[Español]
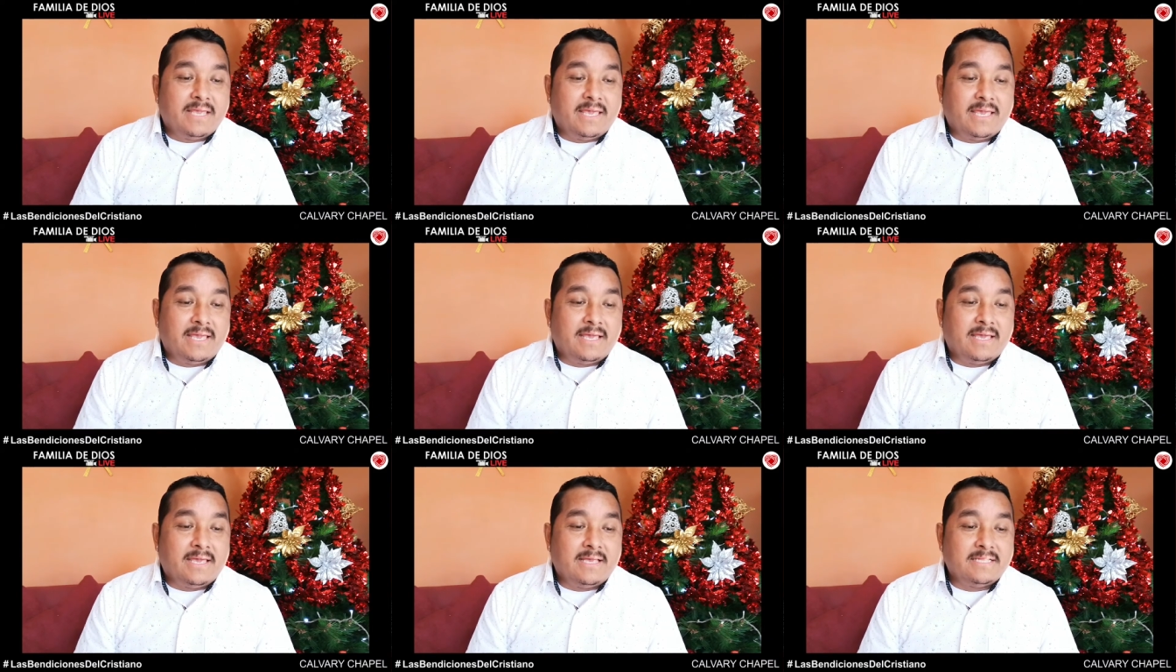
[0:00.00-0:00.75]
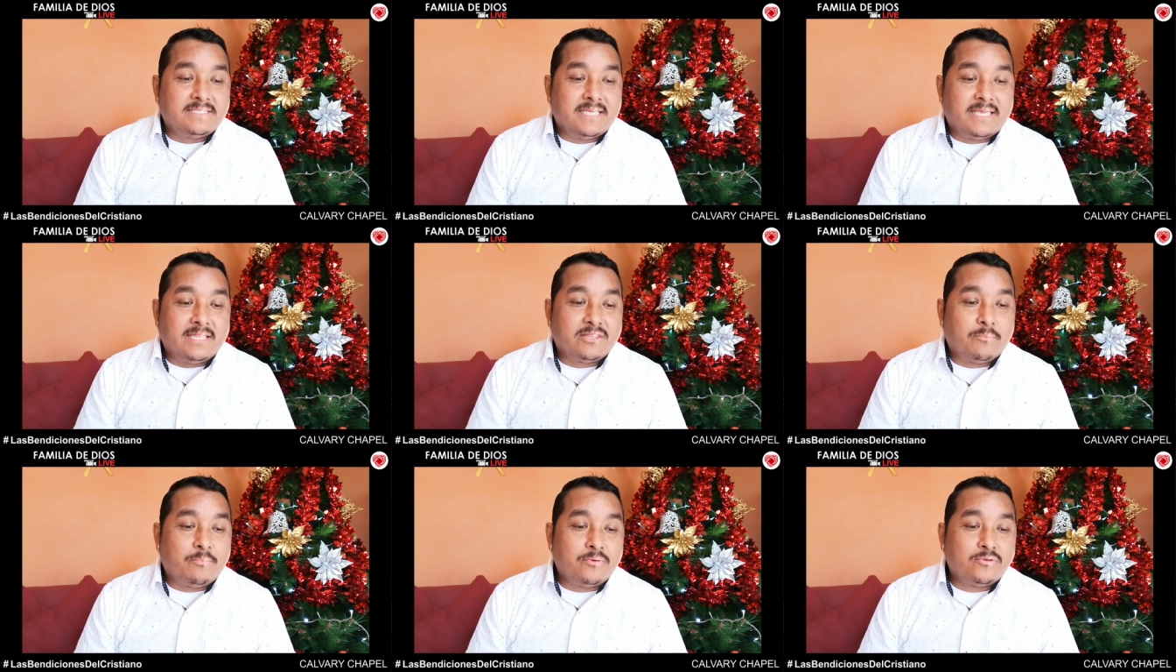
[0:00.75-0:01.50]
eh, el
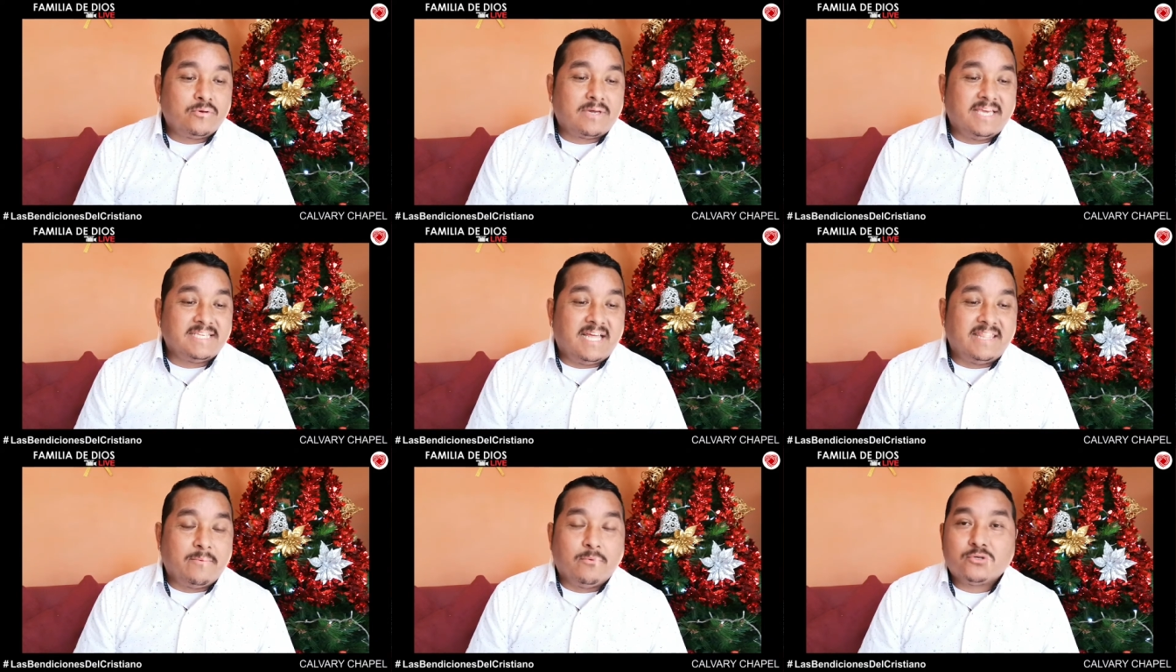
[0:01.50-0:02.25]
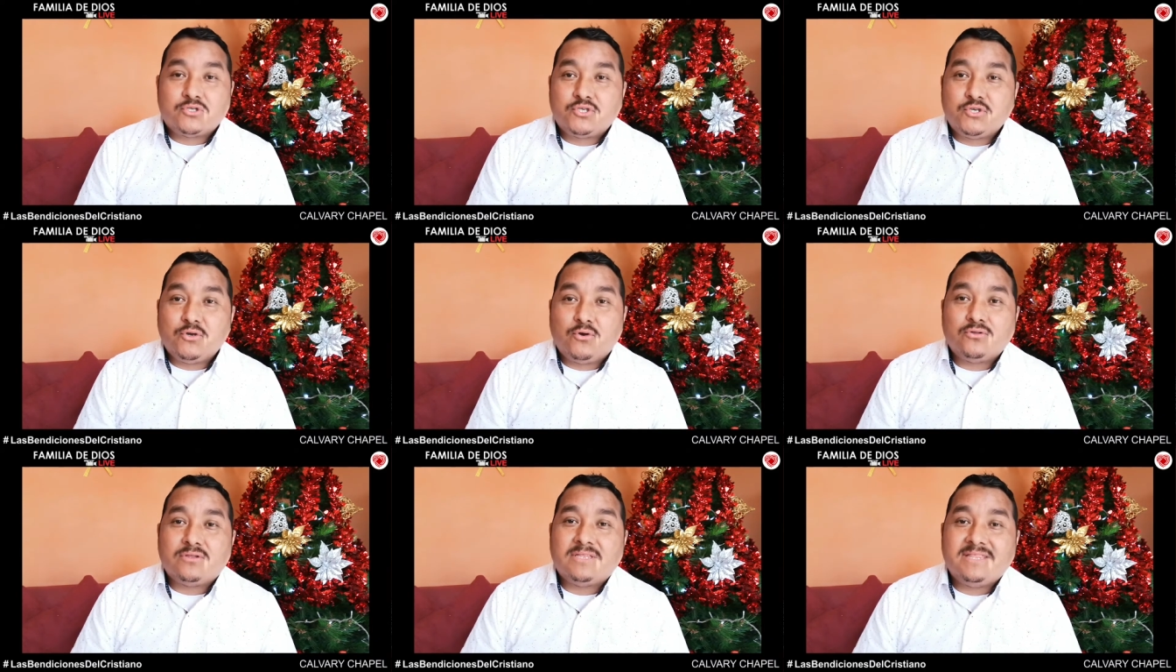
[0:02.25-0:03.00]
siguiente punto que es la
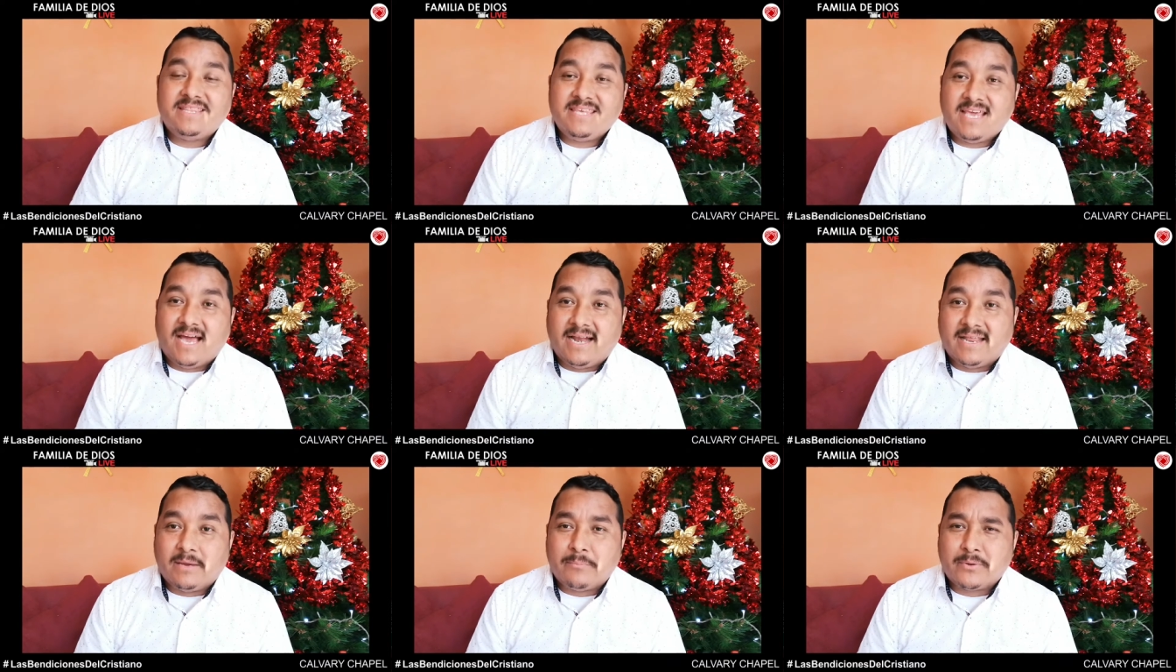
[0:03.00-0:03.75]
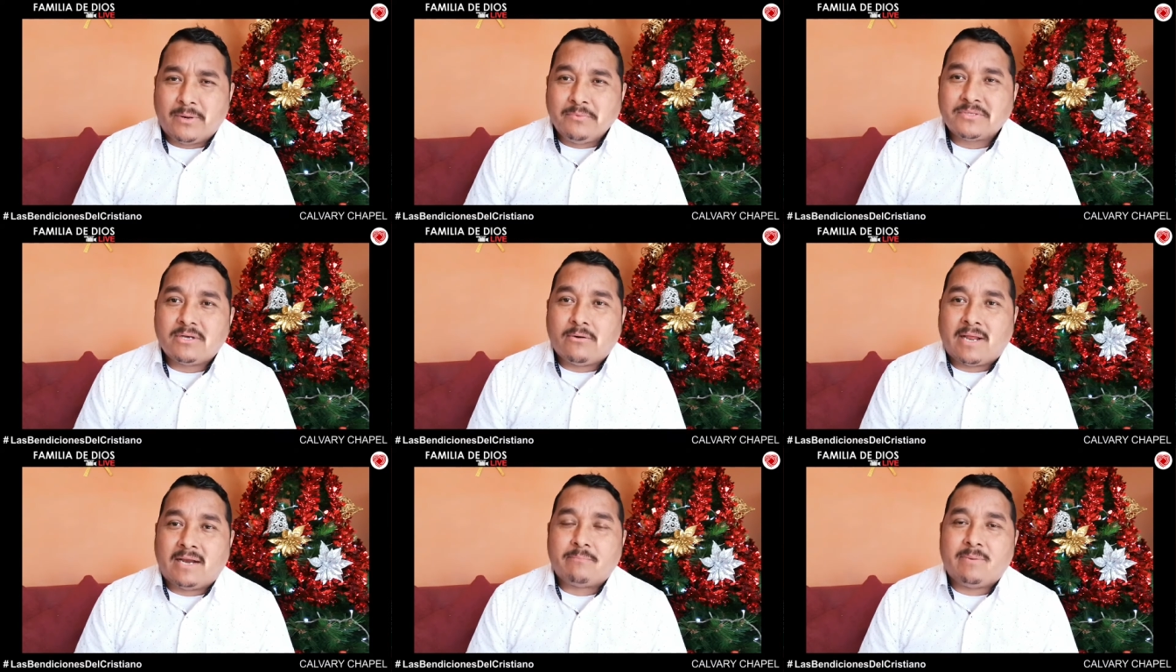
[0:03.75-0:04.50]
devoción diaria, pero vamos a
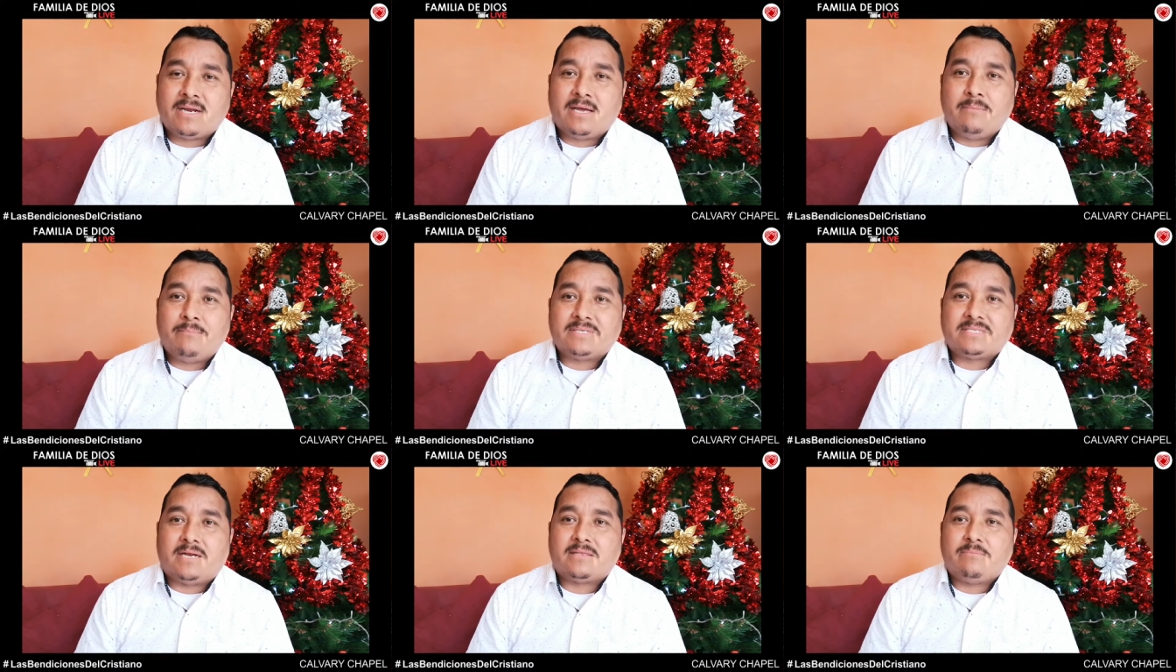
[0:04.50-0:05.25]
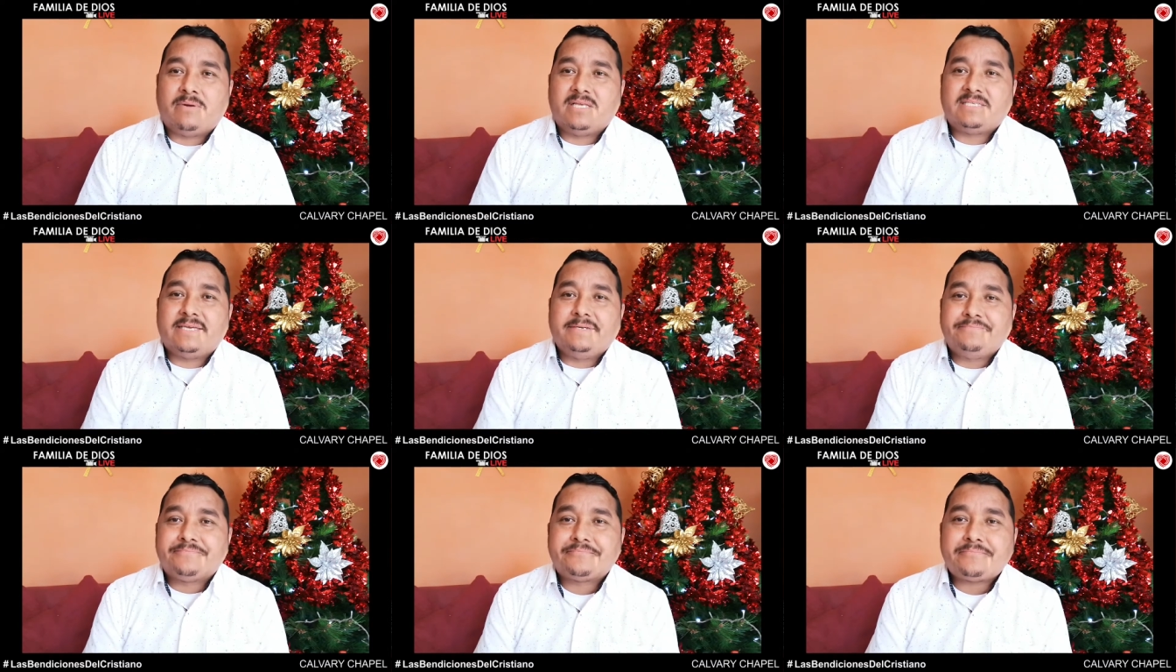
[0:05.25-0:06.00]
orar para empezar, ¿te
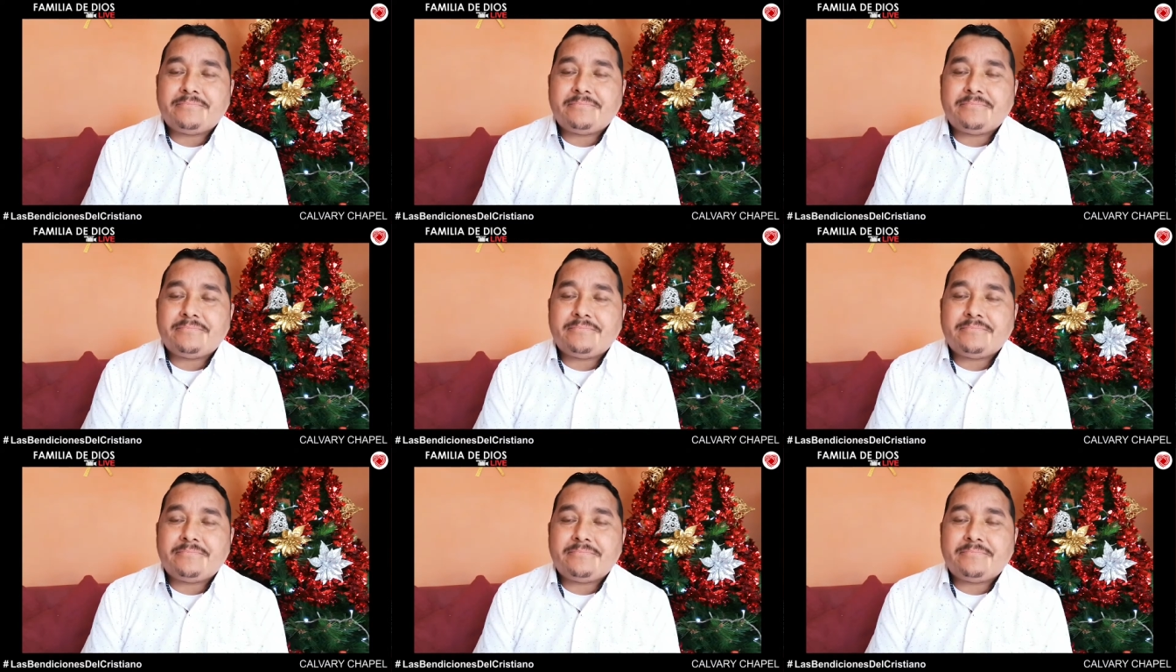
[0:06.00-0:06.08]
parece?